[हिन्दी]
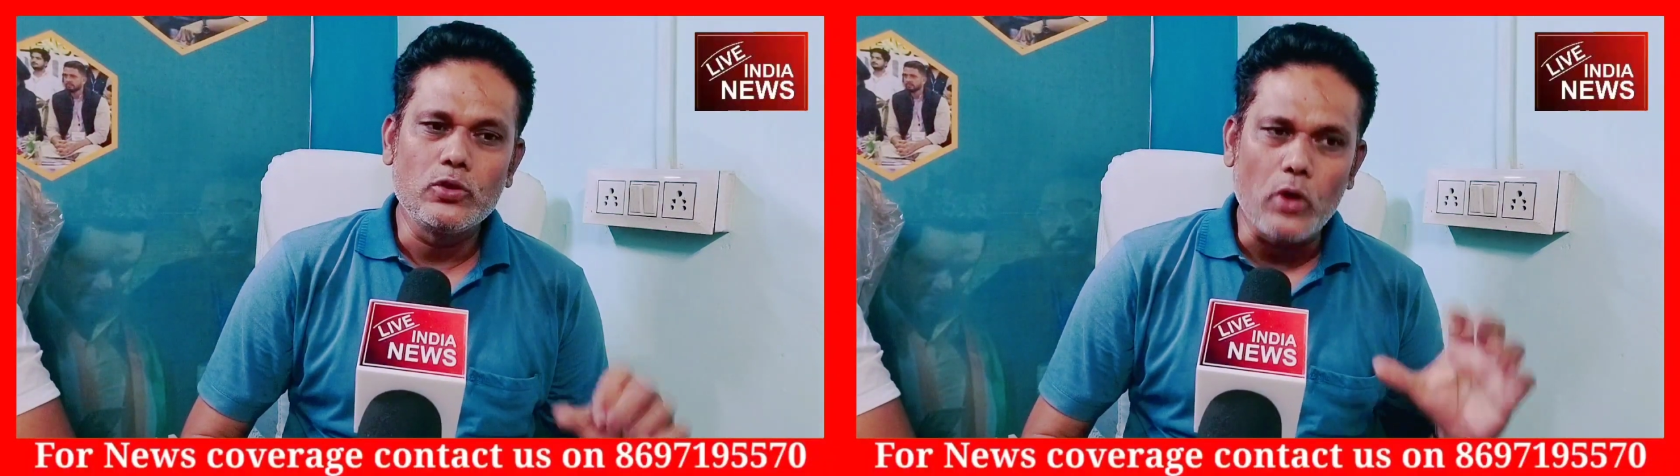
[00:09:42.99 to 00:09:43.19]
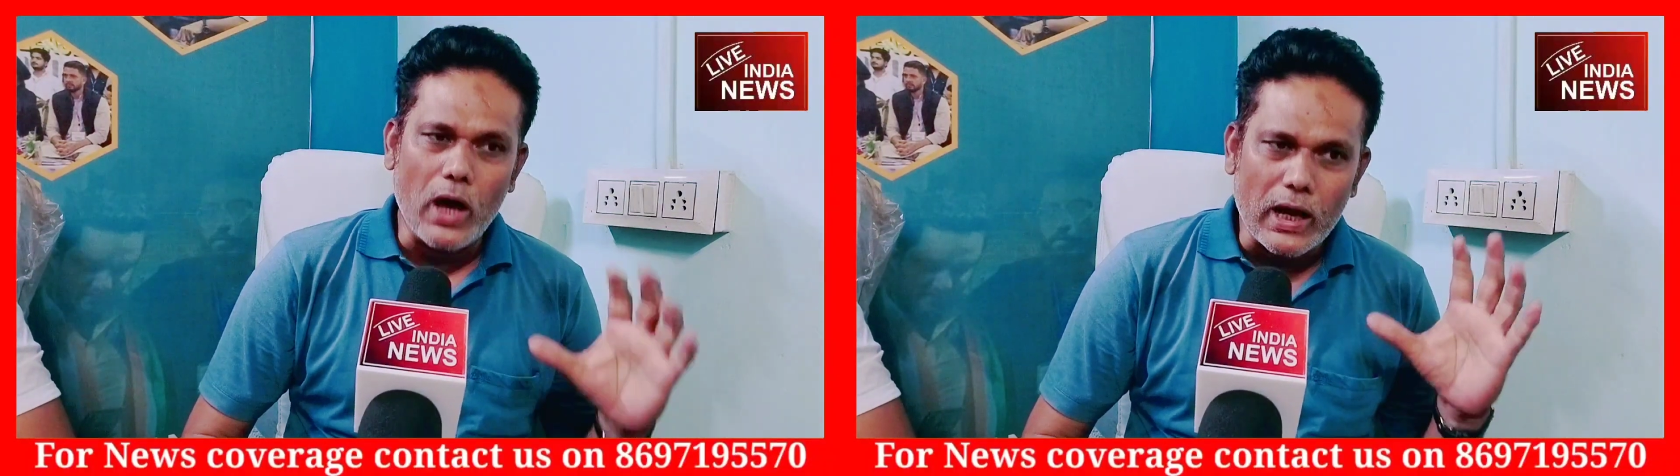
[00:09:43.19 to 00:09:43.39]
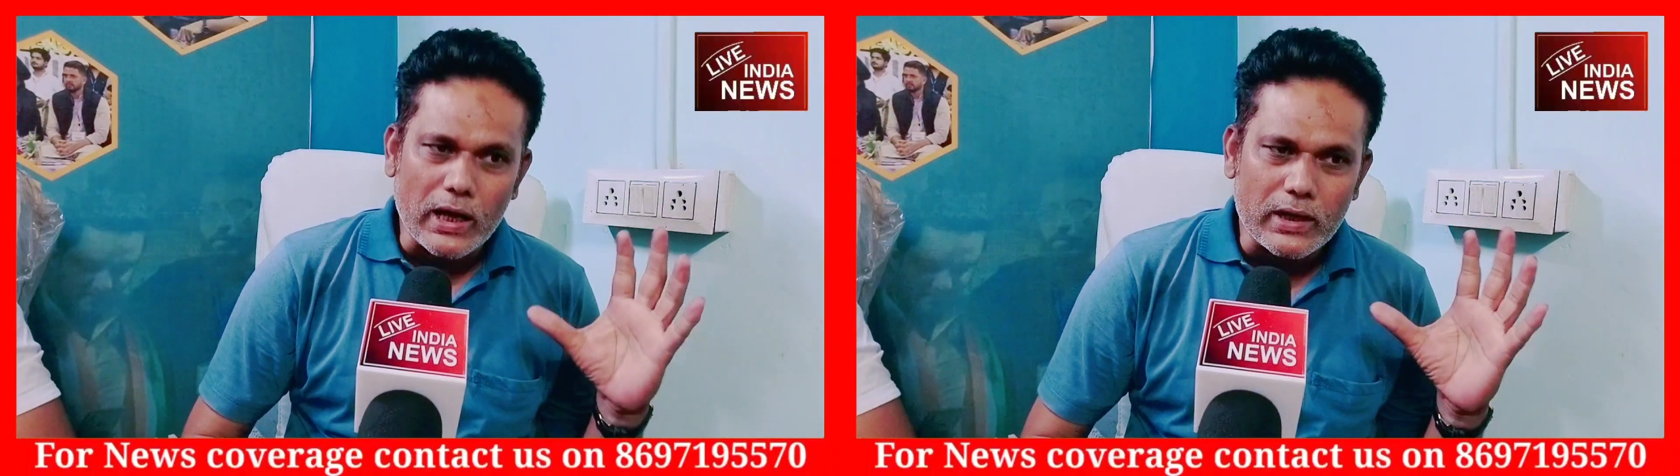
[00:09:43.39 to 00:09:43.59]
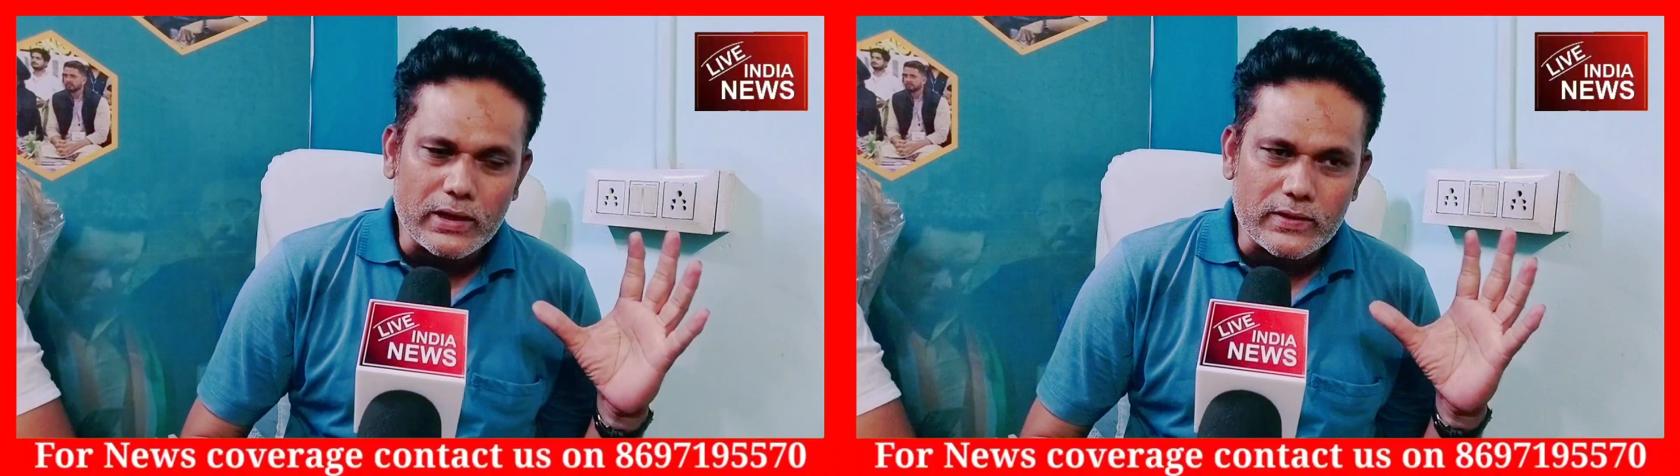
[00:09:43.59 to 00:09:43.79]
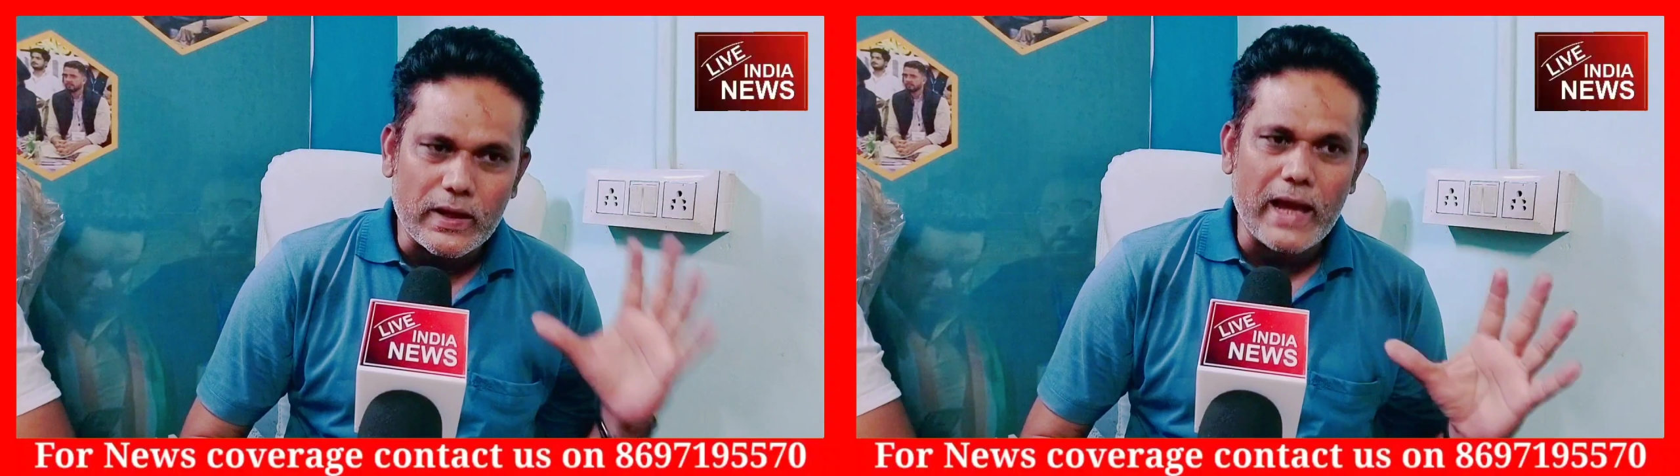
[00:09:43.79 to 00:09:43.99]
तो अगर
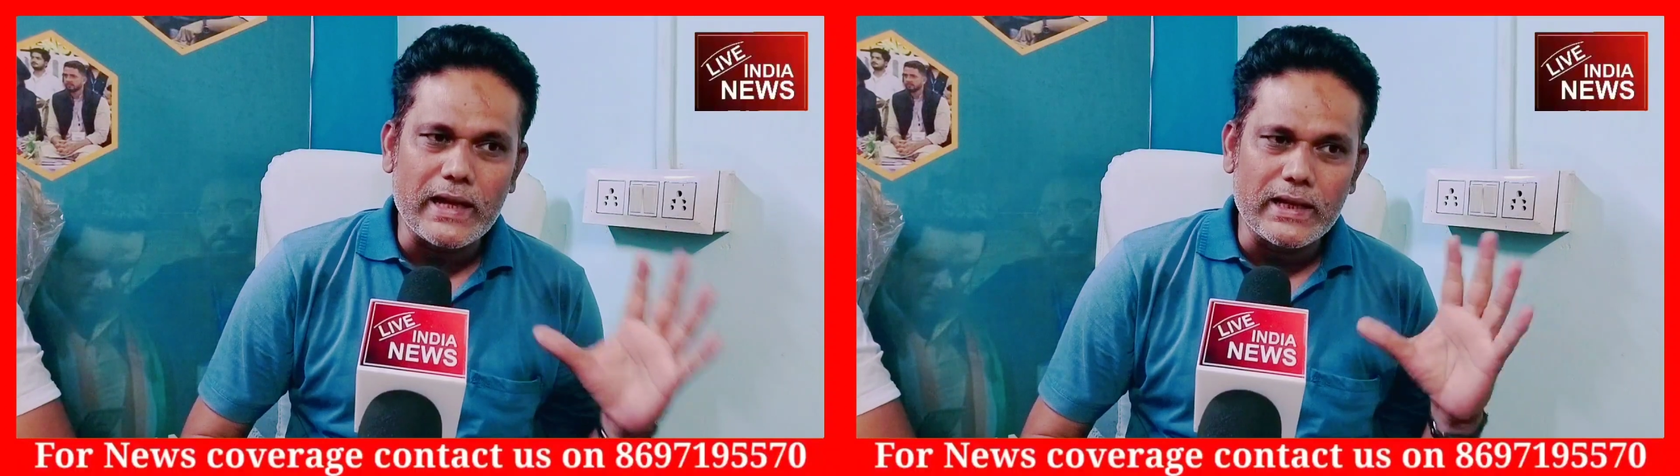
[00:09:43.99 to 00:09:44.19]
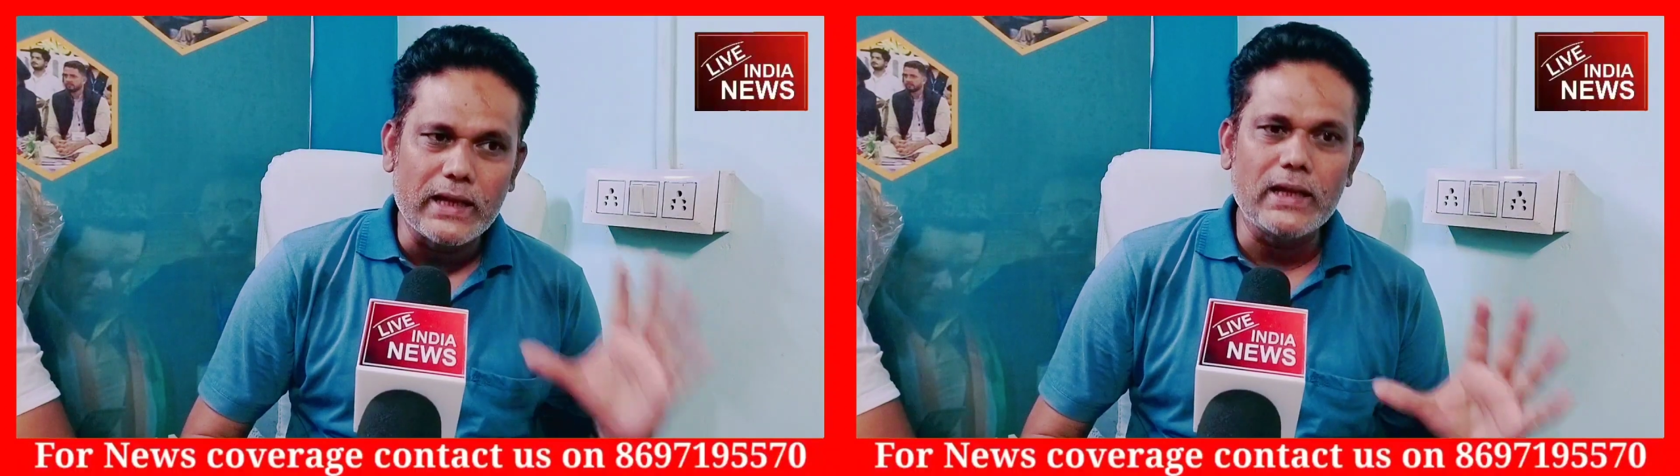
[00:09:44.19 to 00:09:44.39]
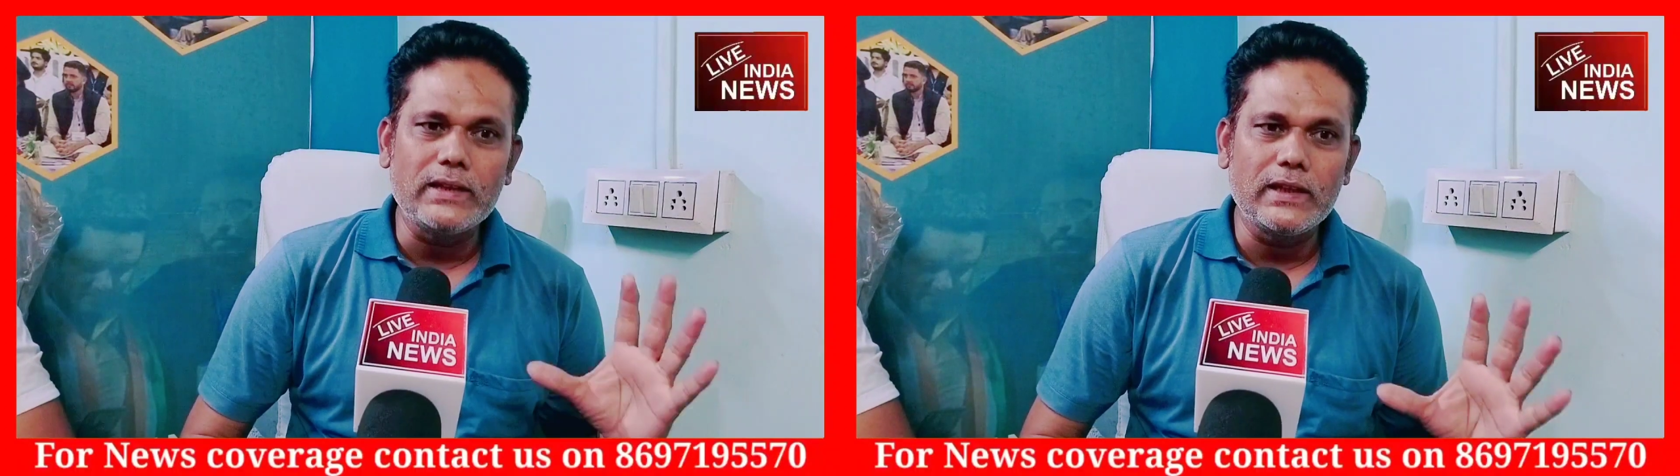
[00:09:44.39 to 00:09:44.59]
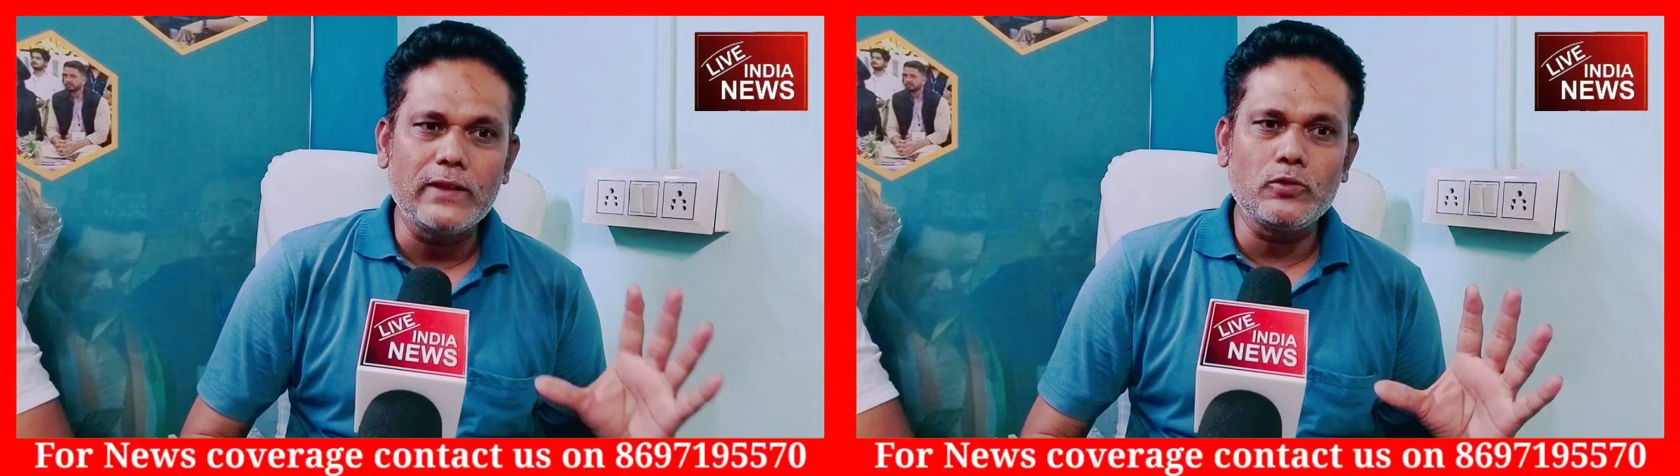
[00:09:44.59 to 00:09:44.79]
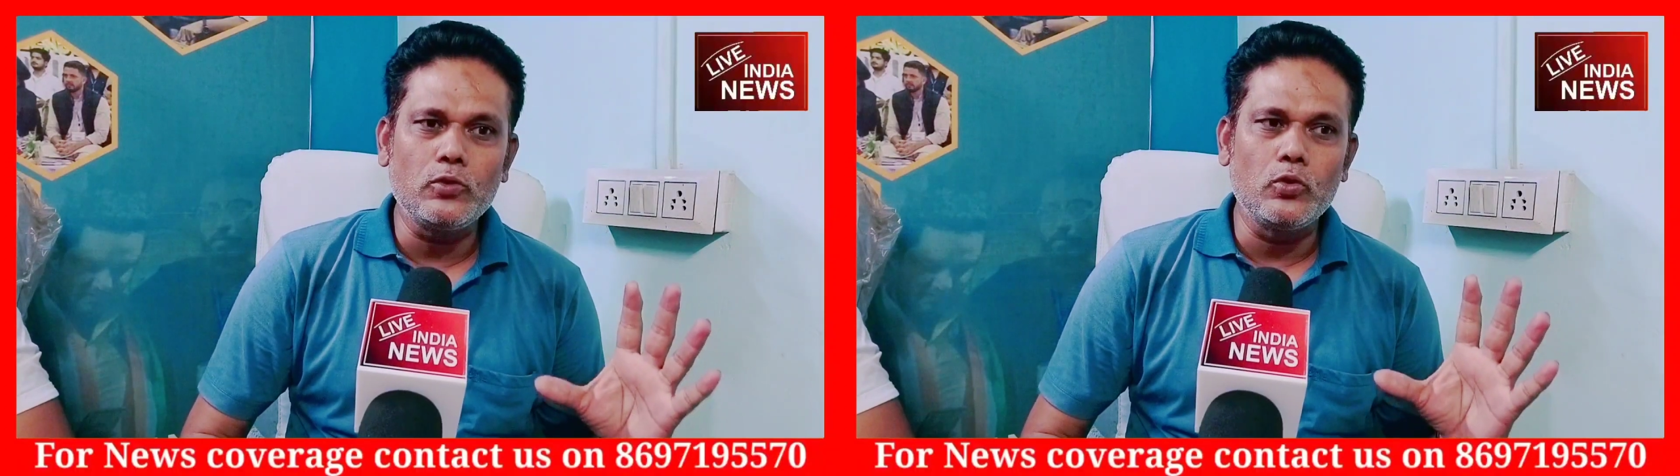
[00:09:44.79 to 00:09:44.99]
इसराइल गलत
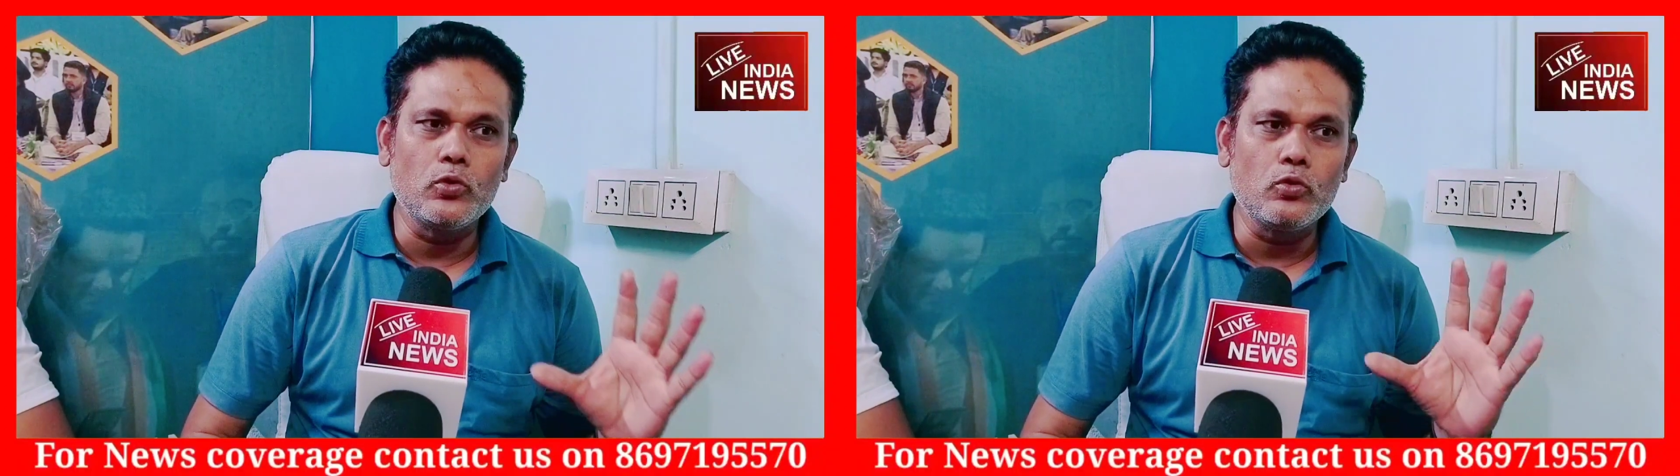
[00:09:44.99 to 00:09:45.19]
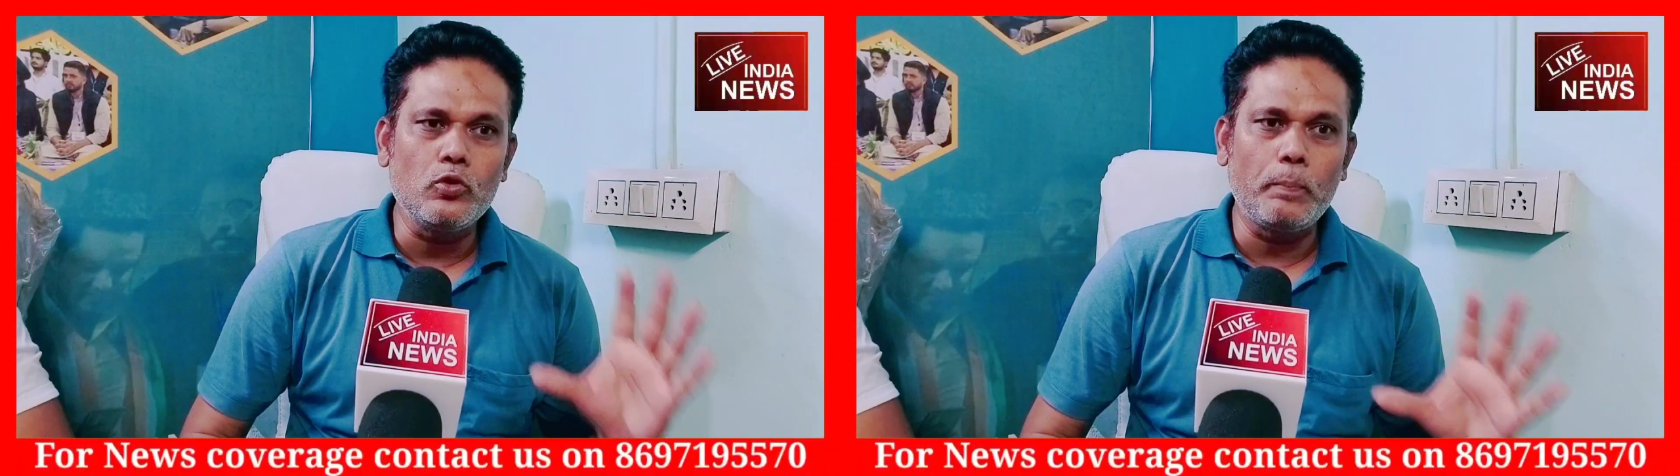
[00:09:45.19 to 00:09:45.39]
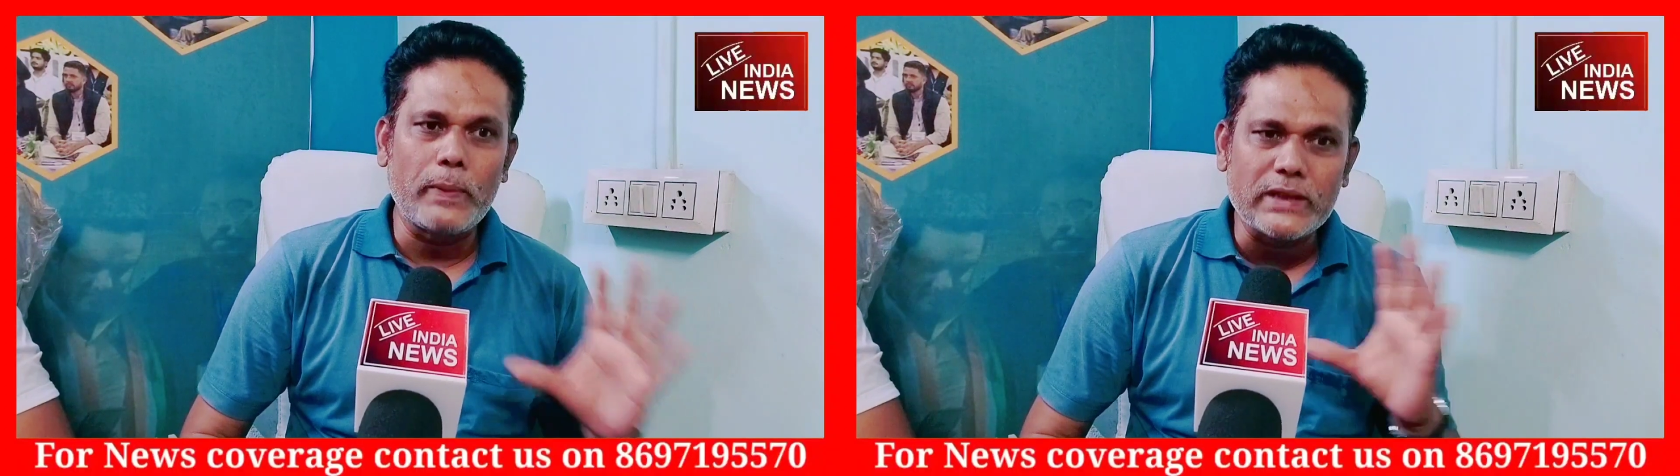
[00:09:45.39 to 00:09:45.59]
है तो लोगों को